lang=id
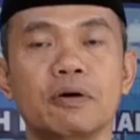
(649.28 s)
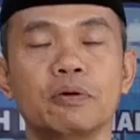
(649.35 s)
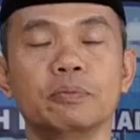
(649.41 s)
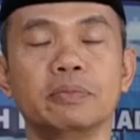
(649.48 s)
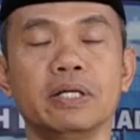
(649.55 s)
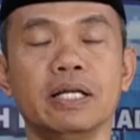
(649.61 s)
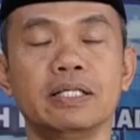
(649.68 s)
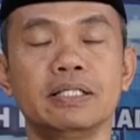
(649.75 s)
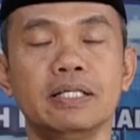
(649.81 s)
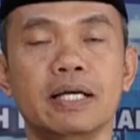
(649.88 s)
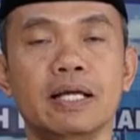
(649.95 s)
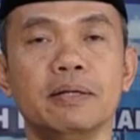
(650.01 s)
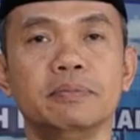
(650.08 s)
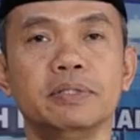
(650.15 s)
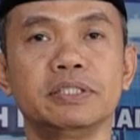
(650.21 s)
kaum
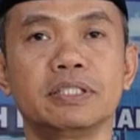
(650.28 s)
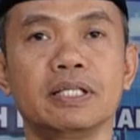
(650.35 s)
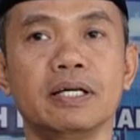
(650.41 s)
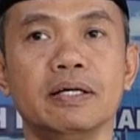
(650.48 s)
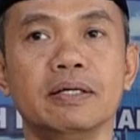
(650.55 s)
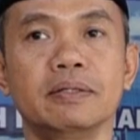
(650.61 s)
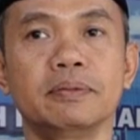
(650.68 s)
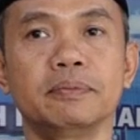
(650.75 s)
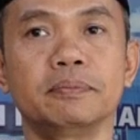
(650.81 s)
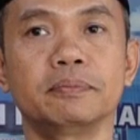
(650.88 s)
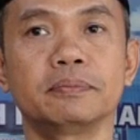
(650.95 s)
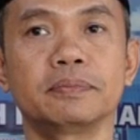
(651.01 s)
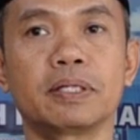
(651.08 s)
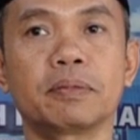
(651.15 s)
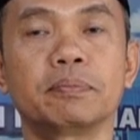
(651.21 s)
milenial bisa
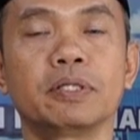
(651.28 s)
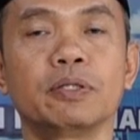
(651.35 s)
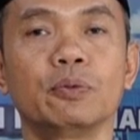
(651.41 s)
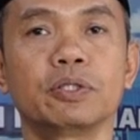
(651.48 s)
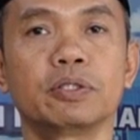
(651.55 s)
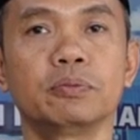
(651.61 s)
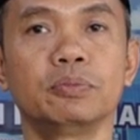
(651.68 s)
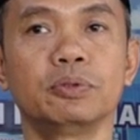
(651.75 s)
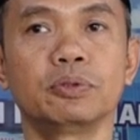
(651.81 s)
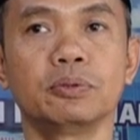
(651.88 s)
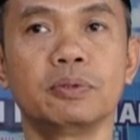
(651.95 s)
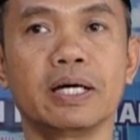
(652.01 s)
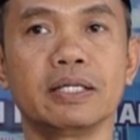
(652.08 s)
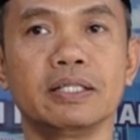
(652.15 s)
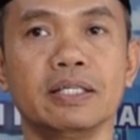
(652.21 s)
terpenuhi
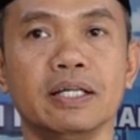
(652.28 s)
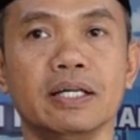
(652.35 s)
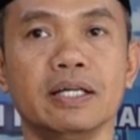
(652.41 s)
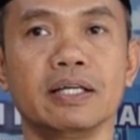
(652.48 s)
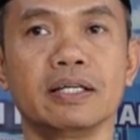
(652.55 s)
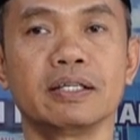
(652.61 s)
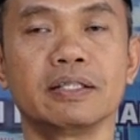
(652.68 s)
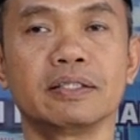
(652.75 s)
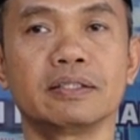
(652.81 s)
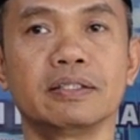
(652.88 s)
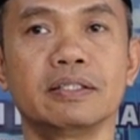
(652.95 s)
kebutuhannya.